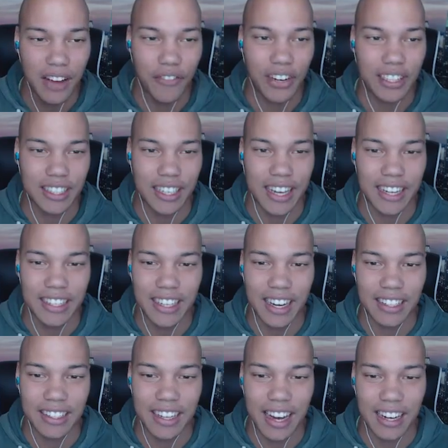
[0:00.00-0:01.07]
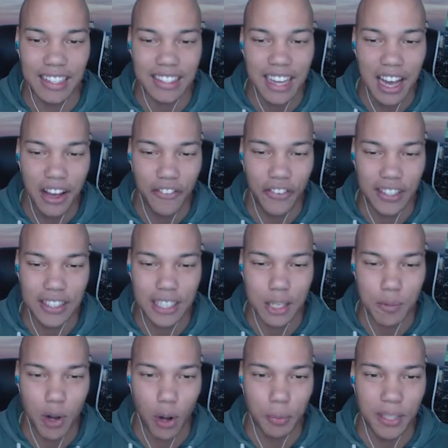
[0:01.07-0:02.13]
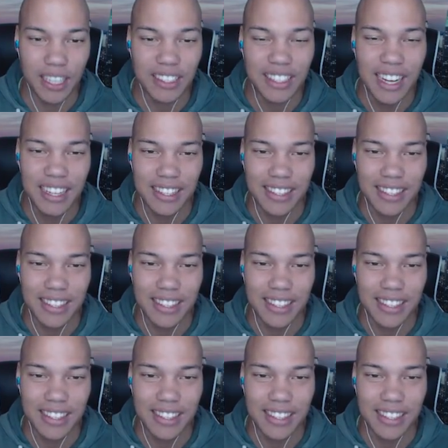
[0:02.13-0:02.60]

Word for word: weil ich erkenne hier gerade gar nicht, was das überhaupt ist.